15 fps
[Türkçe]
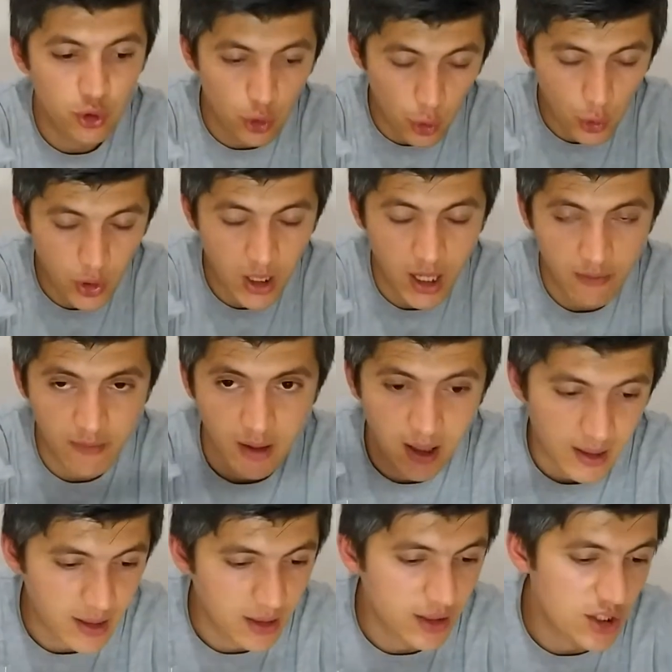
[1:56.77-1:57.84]
Soğuk kahve
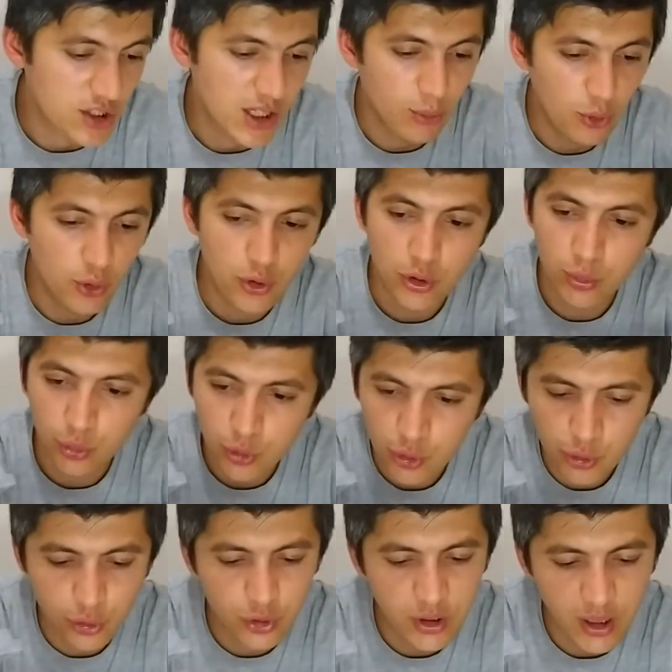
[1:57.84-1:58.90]
arkadaşlar bu ürün. Bu
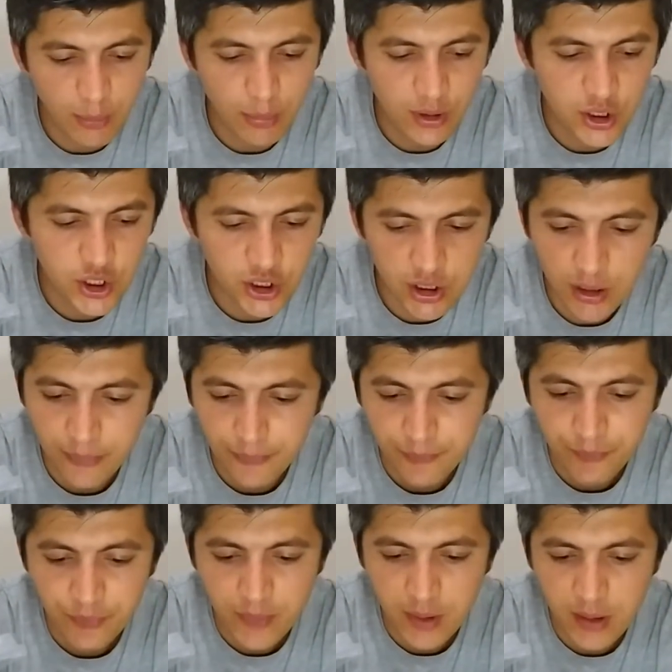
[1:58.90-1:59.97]
ürünün yapılışı
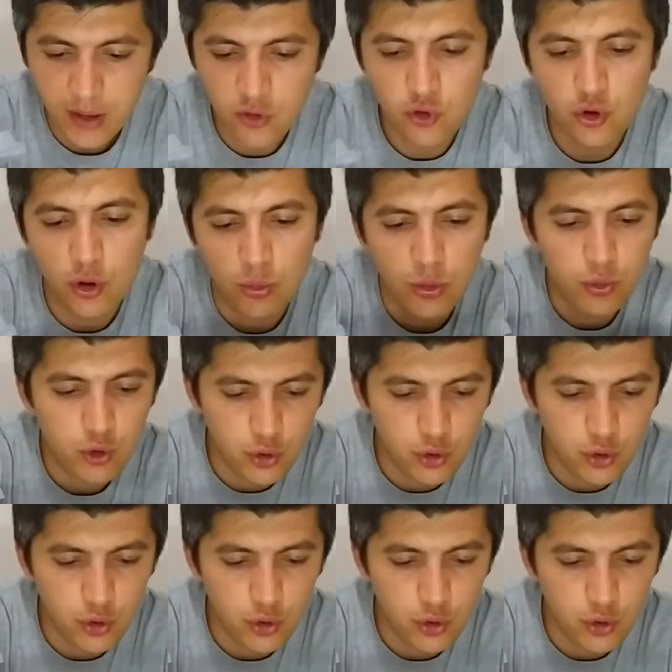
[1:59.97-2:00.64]
yazıyor mu?